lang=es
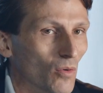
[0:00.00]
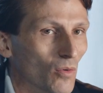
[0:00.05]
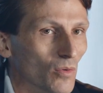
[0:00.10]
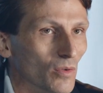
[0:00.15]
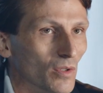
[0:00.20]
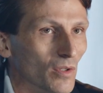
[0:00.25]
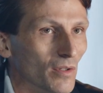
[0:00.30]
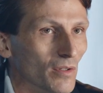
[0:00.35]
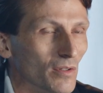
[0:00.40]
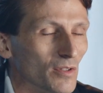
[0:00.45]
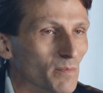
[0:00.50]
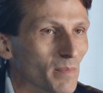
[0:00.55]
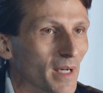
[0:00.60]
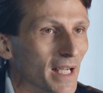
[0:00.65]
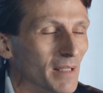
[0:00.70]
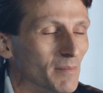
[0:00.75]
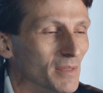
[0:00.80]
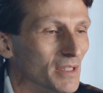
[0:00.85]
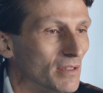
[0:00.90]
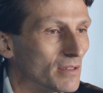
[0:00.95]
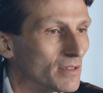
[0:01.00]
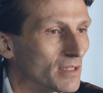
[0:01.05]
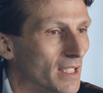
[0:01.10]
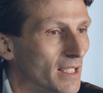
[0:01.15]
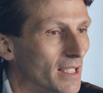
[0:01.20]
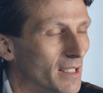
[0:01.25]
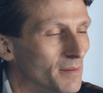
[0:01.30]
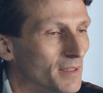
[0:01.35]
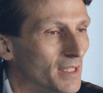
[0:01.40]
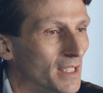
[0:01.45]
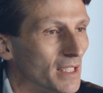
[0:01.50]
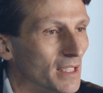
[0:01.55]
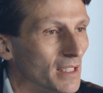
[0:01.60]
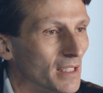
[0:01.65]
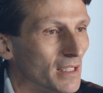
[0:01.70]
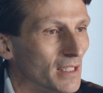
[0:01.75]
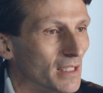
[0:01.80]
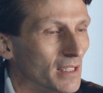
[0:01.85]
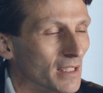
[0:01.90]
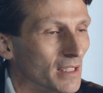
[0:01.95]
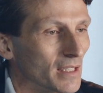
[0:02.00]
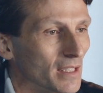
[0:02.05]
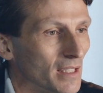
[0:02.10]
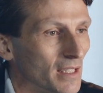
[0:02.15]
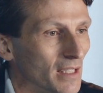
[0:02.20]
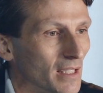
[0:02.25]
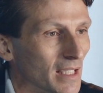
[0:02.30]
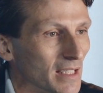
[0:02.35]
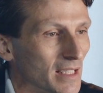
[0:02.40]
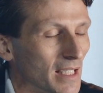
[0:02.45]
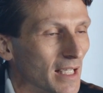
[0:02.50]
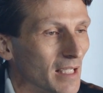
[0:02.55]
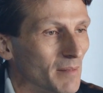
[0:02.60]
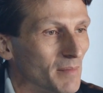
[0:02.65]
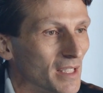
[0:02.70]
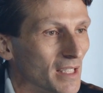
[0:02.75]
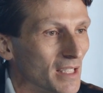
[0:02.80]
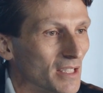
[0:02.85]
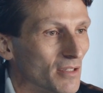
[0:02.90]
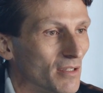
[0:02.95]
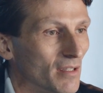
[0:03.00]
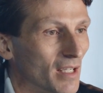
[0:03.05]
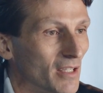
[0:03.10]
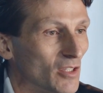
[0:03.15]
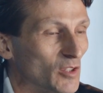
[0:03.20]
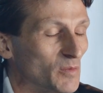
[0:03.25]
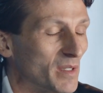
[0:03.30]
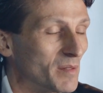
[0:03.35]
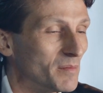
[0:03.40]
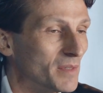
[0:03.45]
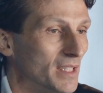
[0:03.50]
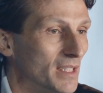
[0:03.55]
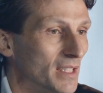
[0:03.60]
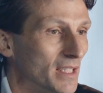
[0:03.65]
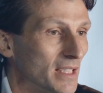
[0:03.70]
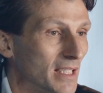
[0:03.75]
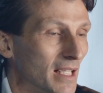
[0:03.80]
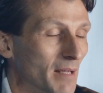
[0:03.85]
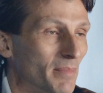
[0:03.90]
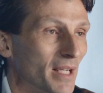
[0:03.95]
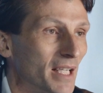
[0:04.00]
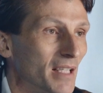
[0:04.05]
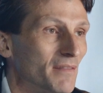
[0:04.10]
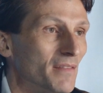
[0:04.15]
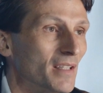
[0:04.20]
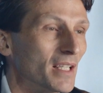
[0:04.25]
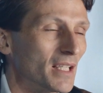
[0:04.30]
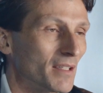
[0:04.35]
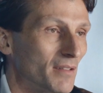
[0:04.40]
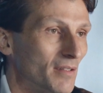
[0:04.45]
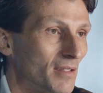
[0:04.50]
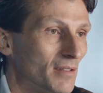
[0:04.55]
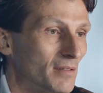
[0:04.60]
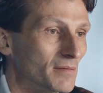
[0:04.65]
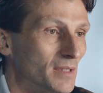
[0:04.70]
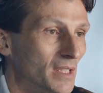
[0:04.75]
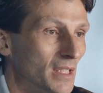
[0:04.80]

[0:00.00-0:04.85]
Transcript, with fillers: Uno de los parámetros clave eh, que las herramientas online nos permite es la planificación,